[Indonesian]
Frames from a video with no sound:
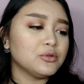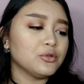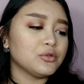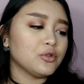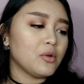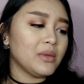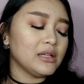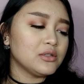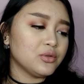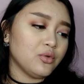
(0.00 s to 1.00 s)
untuk
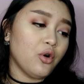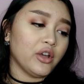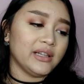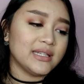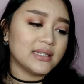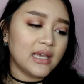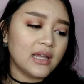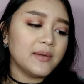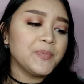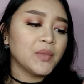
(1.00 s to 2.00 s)
normal to oily
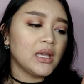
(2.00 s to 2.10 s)
skin